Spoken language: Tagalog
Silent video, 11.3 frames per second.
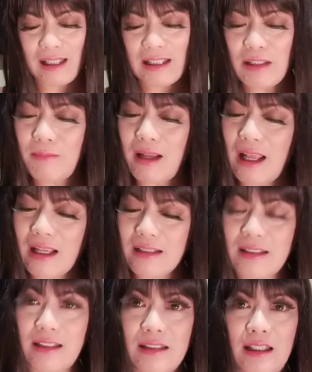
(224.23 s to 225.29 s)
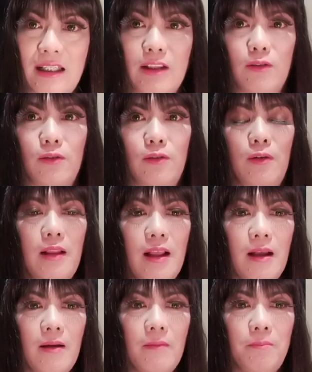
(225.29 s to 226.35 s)
Kasi mga kasis, ito,
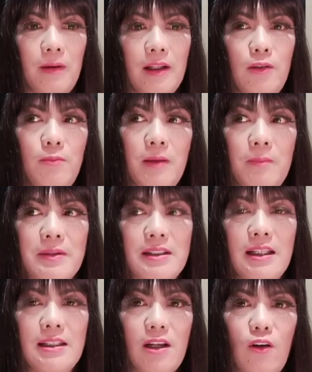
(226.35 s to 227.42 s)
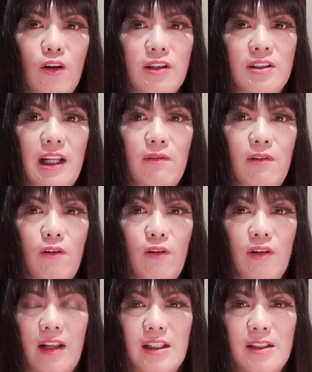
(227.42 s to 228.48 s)
pag lumagpas ng isang oras, dalawang
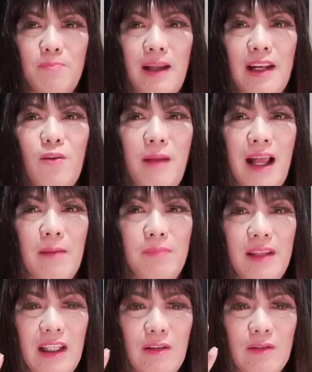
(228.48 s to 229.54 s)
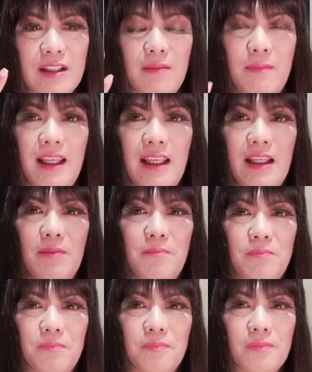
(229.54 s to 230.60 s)
oras, parang mahapdi yung sa may
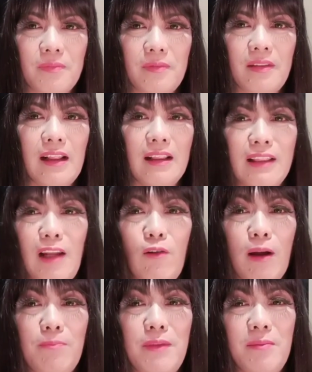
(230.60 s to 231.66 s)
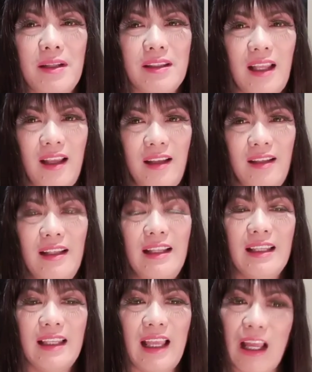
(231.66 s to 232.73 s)
talukap ng mata.
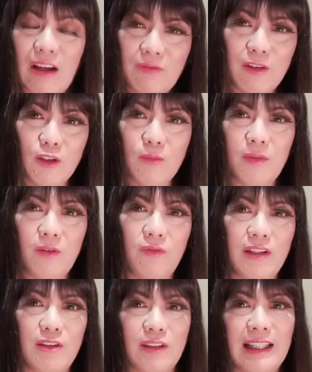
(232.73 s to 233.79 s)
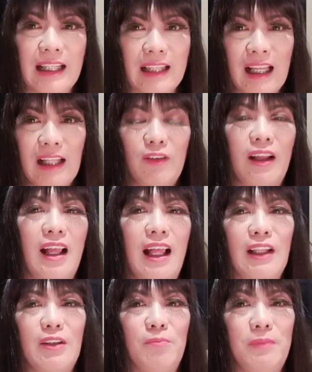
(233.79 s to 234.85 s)
Kaya after ko mag-video, tinatanggal ko na
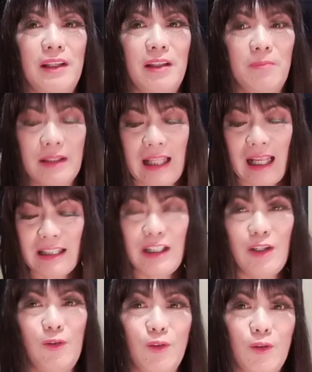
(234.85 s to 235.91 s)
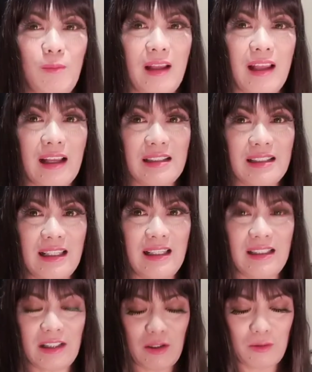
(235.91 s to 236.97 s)
kagad yung pilik mata. Kasi gluto mga
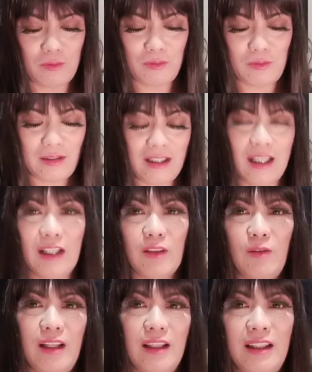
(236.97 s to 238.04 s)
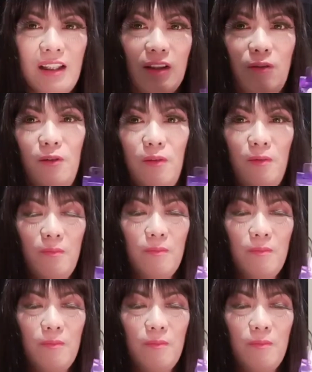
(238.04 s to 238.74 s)
kasis. Oo, hindi katulad nito.